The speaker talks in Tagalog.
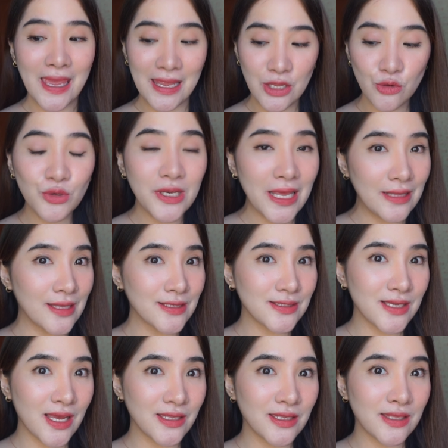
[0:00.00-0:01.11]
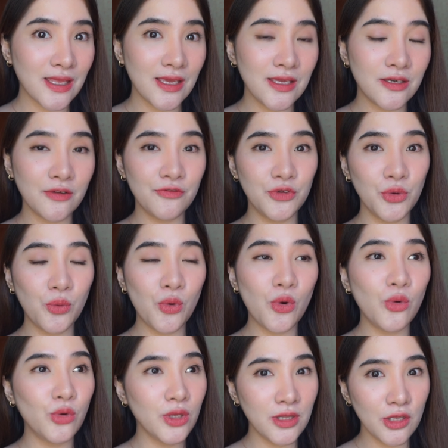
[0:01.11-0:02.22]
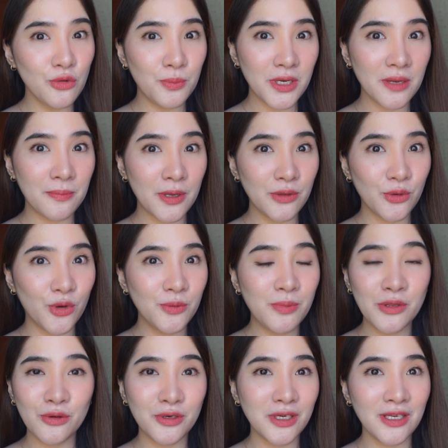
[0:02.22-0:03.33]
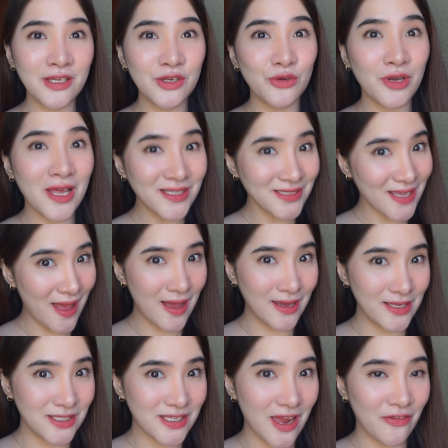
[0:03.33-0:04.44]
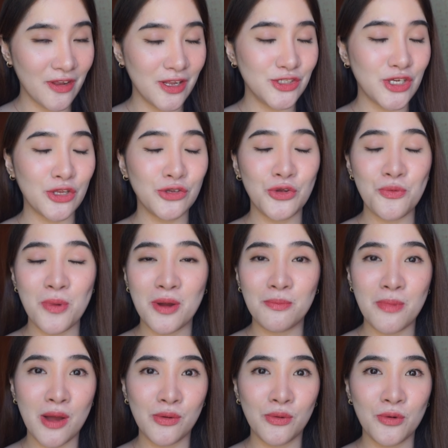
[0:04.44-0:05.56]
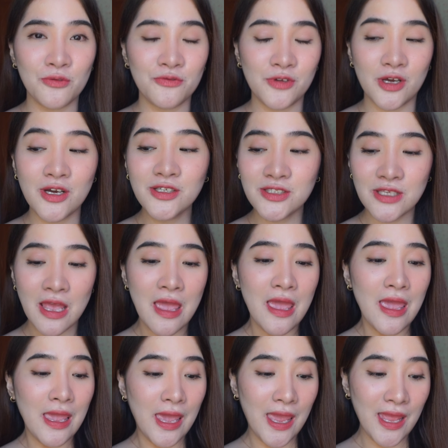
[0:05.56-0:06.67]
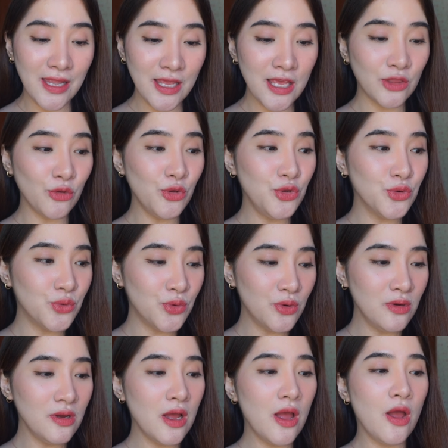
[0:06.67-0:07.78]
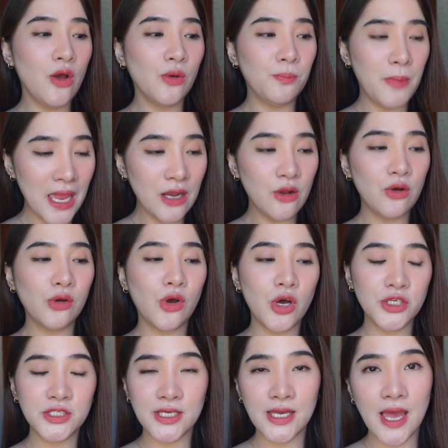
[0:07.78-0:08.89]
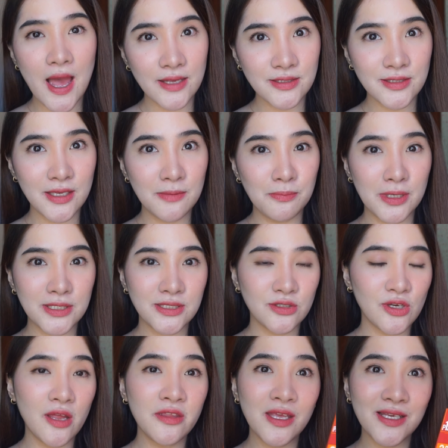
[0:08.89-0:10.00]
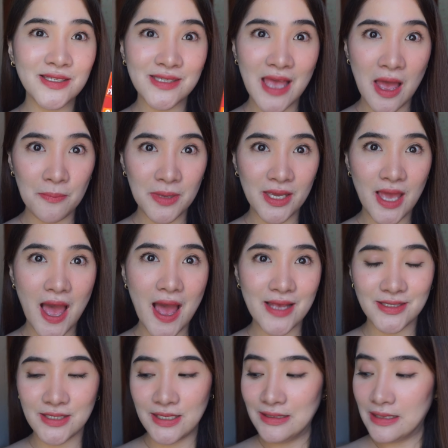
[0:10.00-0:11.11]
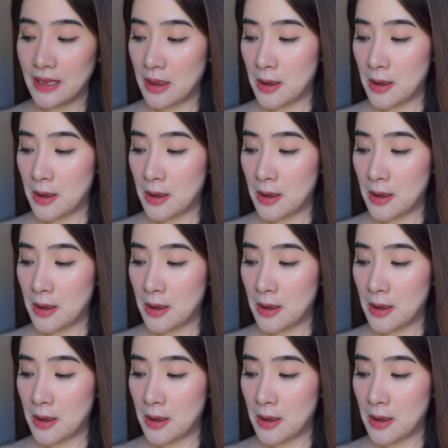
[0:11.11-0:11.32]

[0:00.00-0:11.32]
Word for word: And yung latest nga na na-review ko, kung hindi nyo pa napanood, panoorin nyo lang sa aking channel. I-check nyo yung mga bago kong vlogs. And ito yung Bellocolchic acid plus tranexamic acid.